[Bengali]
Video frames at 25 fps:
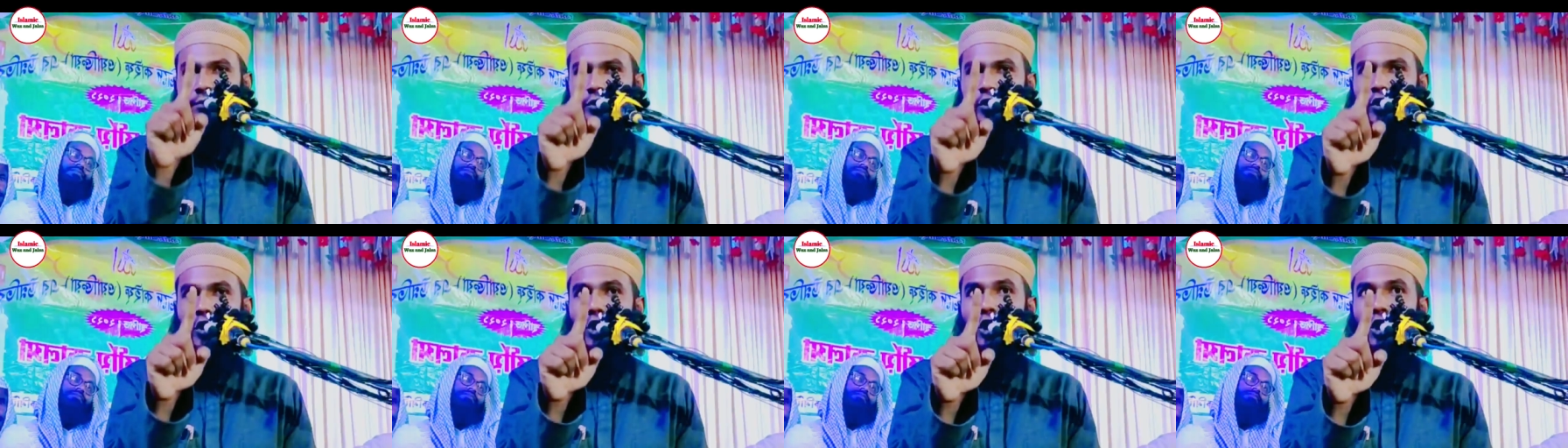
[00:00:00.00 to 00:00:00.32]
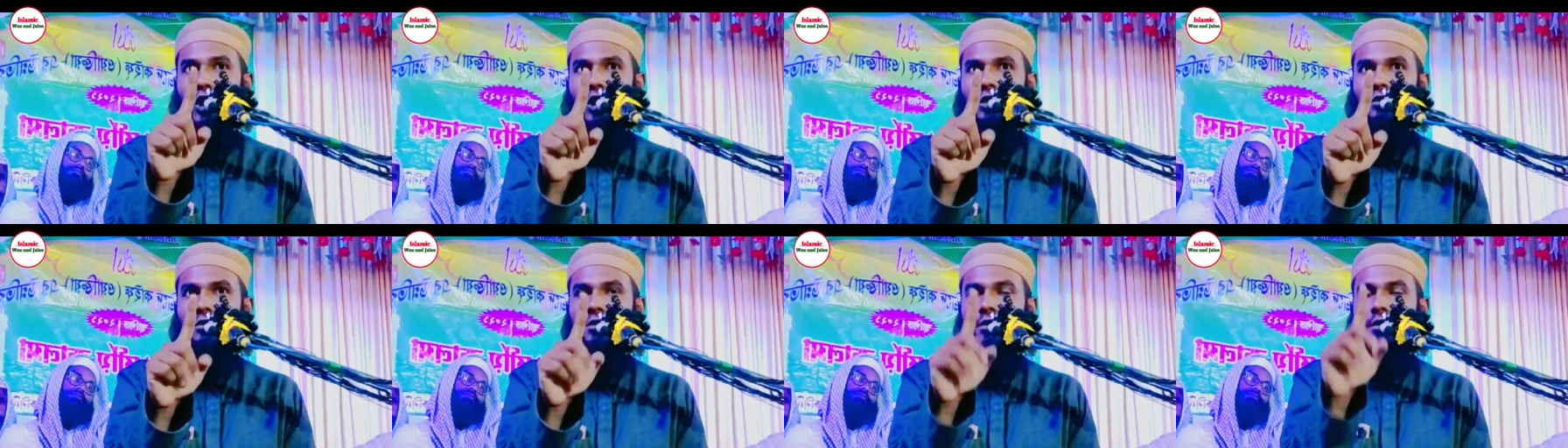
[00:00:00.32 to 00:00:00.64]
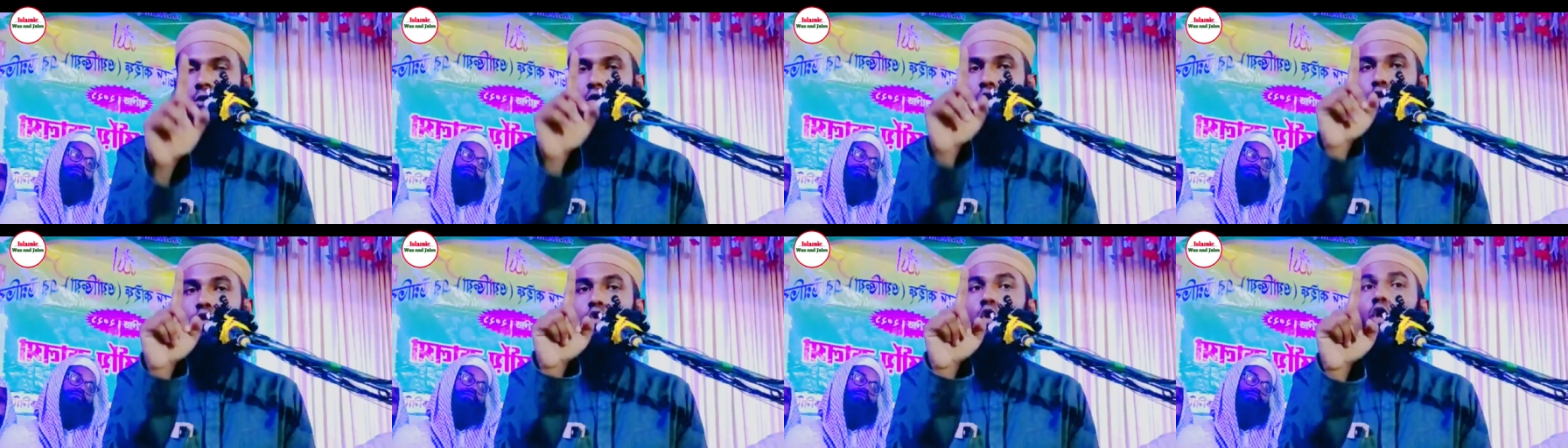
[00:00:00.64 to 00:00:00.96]
র
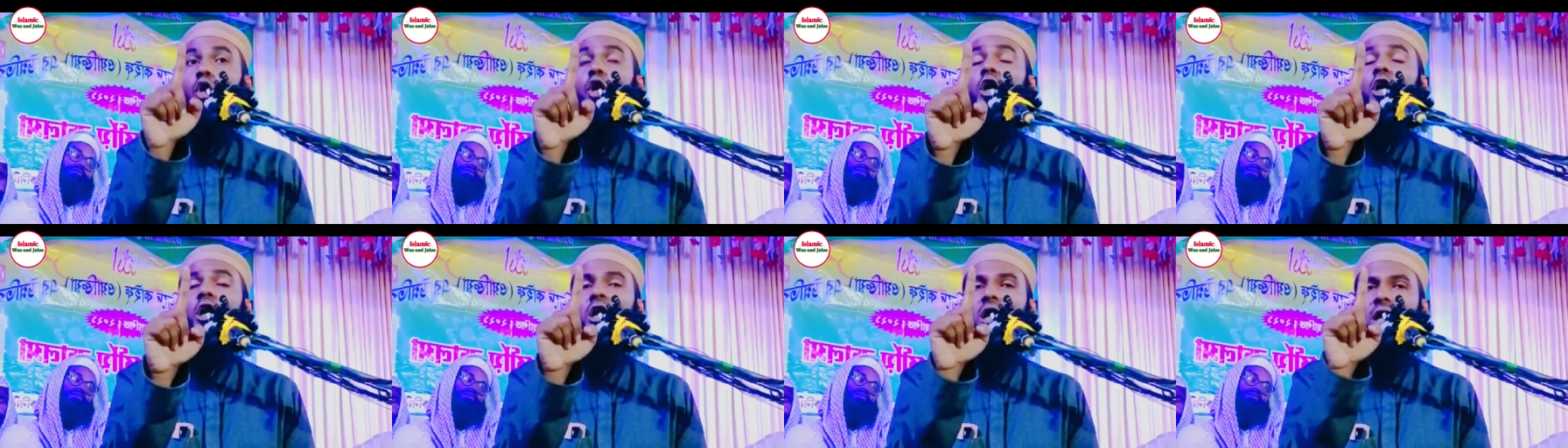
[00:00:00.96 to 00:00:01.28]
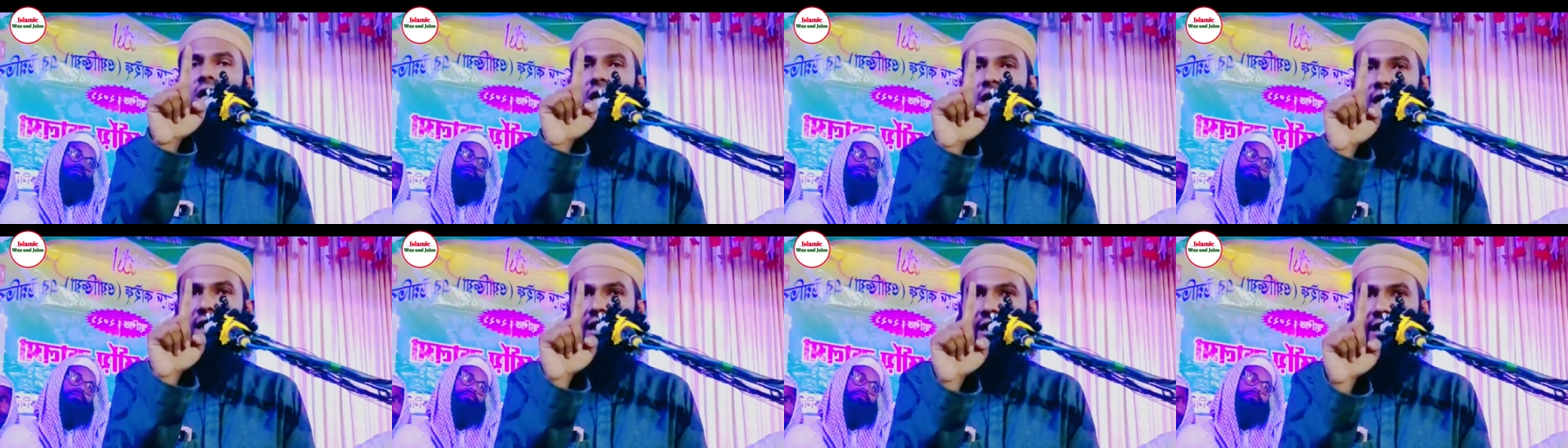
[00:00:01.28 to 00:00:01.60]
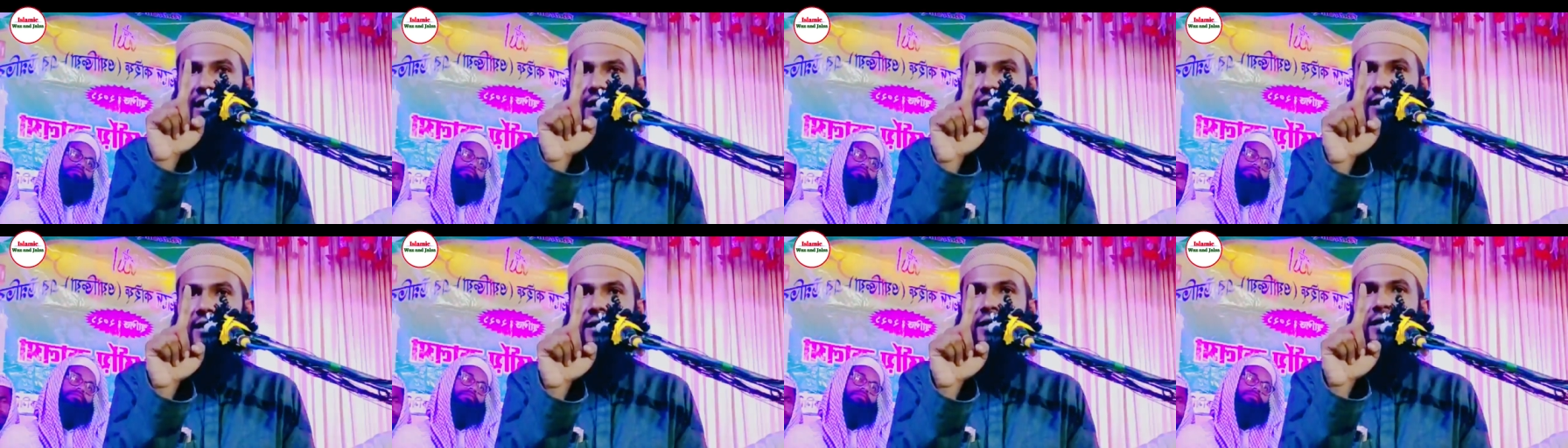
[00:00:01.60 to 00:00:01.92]
তাহা
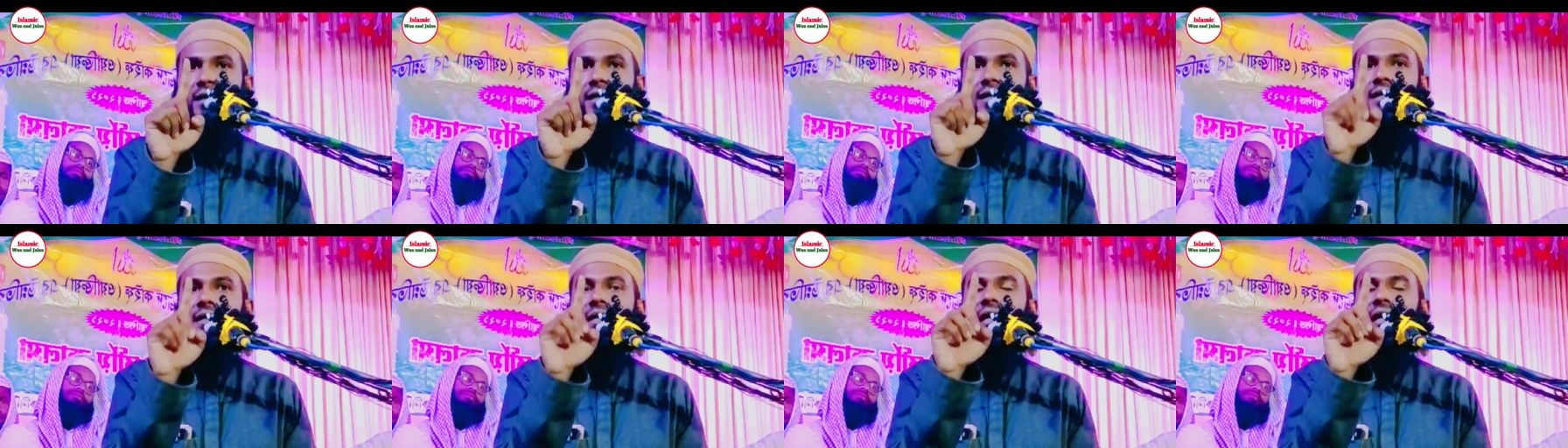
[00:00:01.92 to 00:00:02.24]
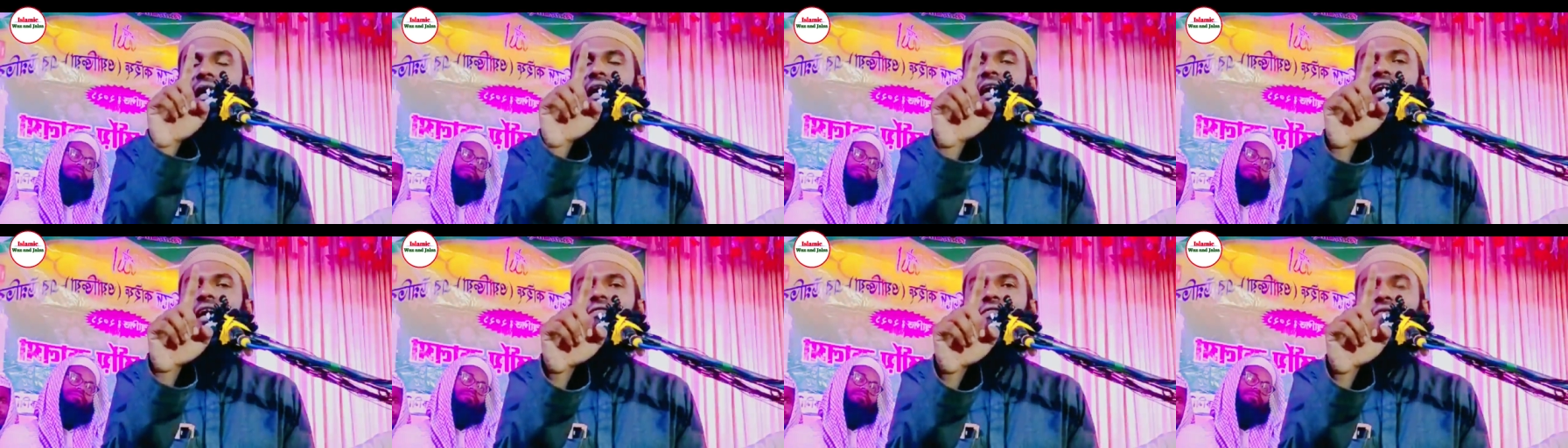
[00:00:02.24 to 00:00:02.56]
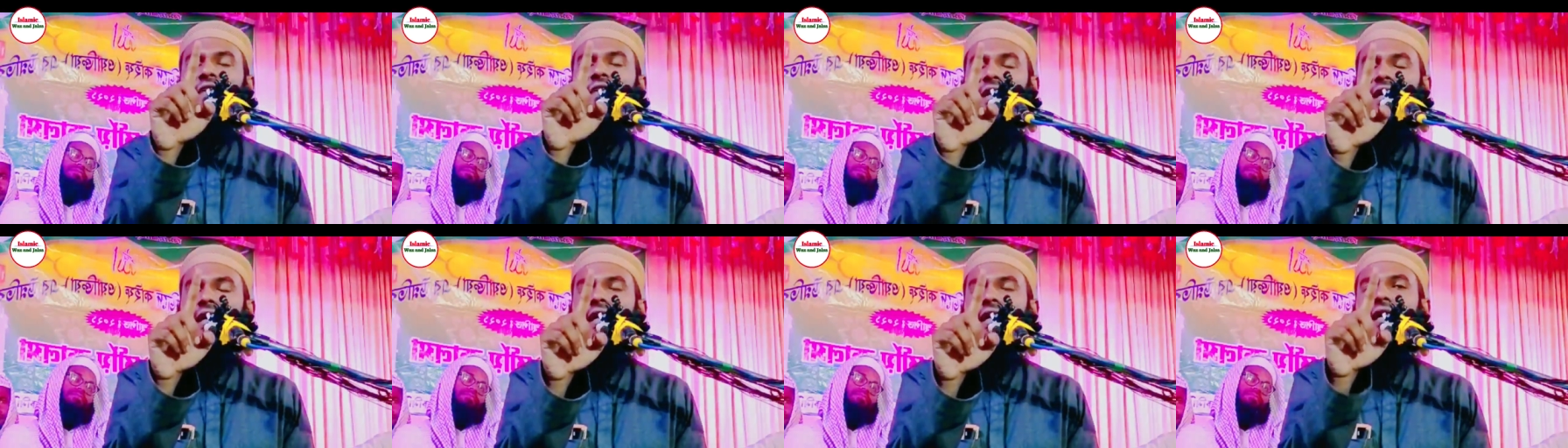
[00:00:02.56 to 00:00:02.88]
কাফ
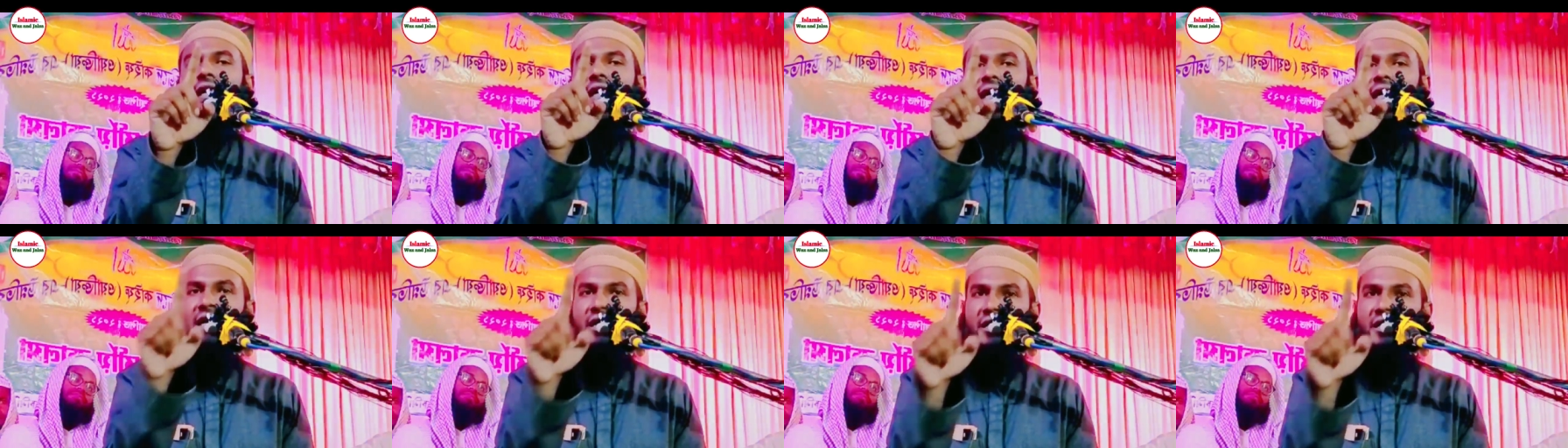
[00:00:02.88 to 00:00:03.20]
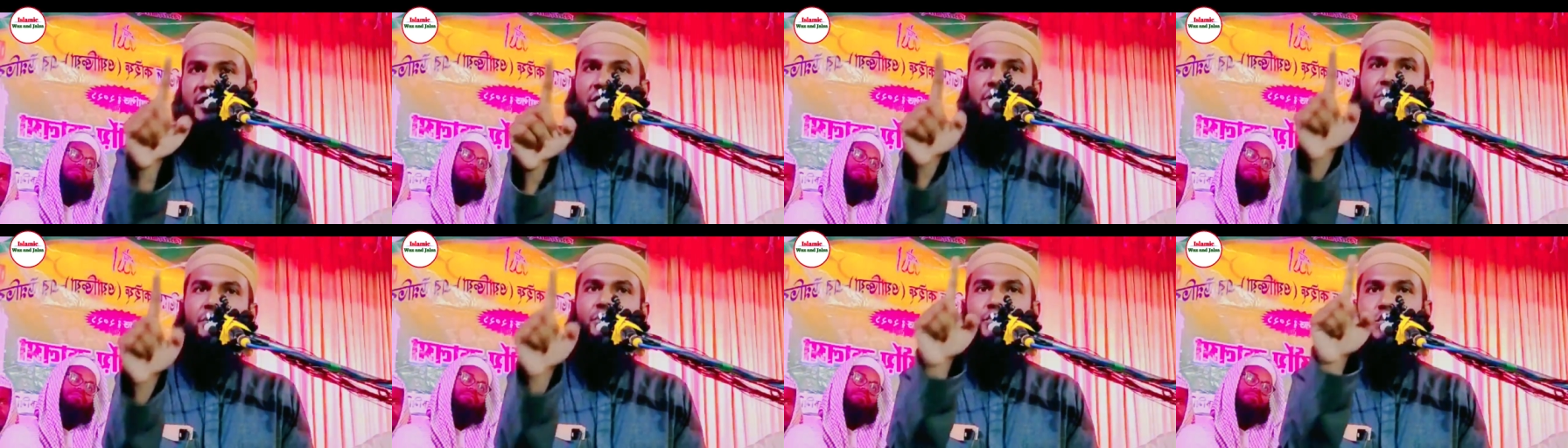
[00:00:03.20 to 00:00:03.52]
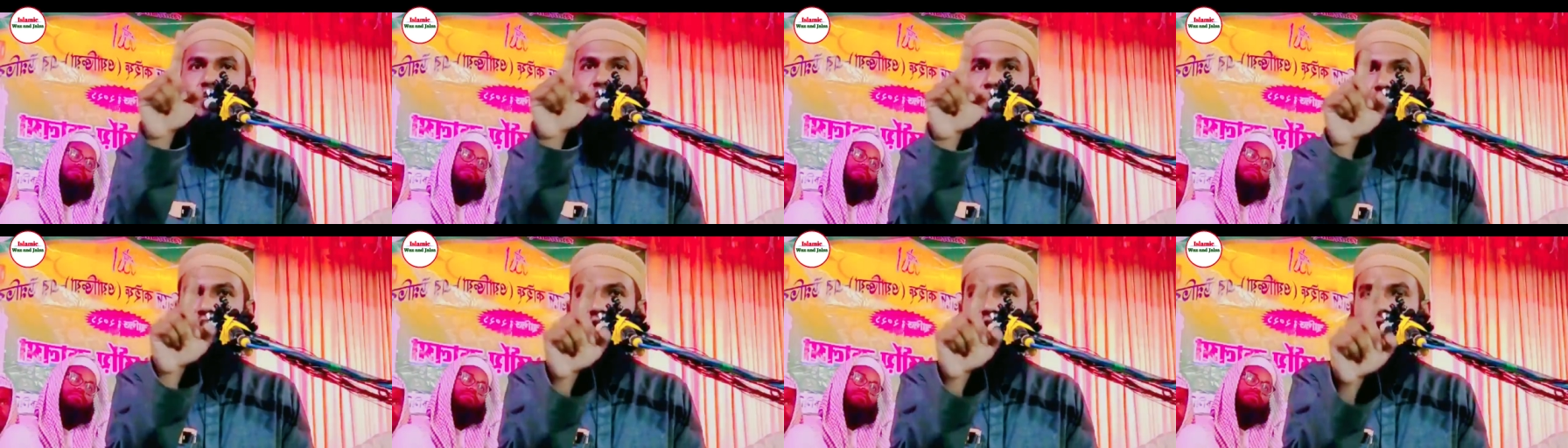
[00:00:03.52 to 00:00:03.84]
হা আইন
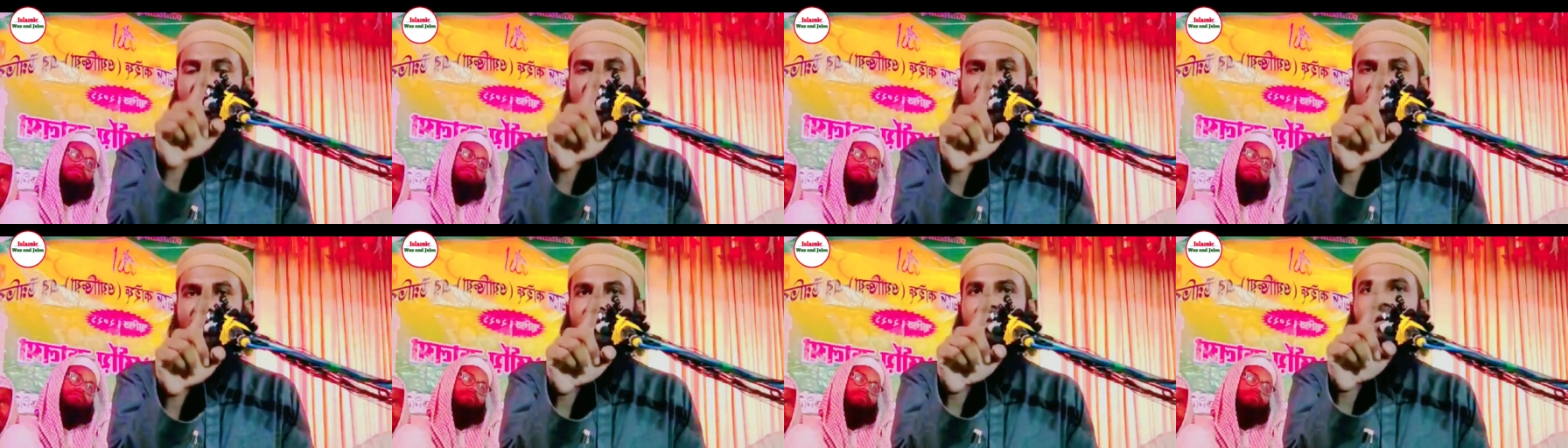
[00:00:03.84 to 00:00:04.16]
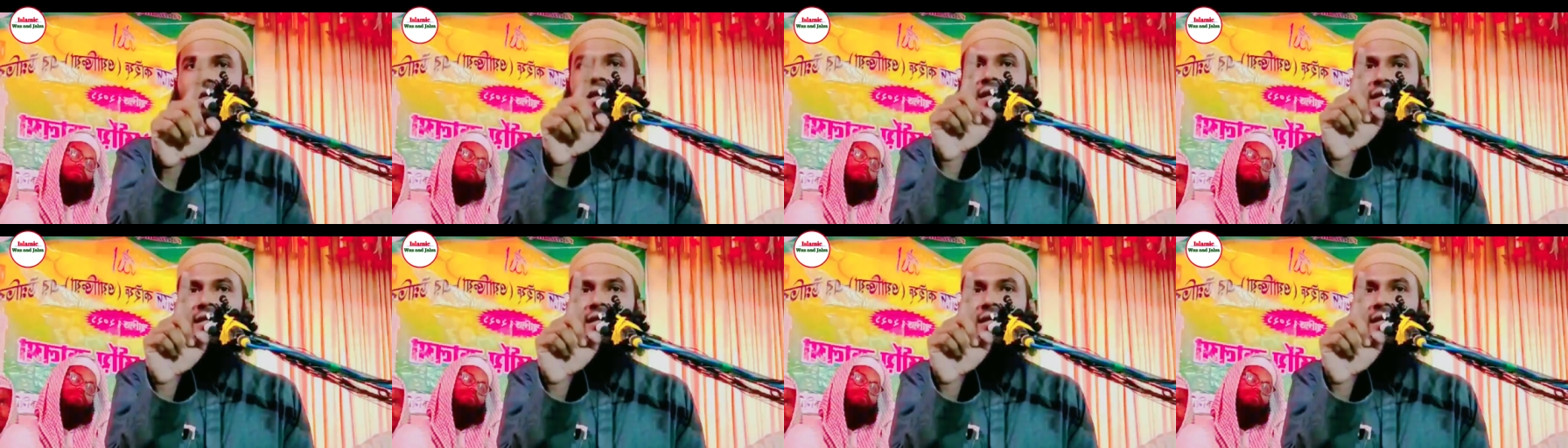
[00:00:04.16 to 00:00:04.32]
সুয়াদ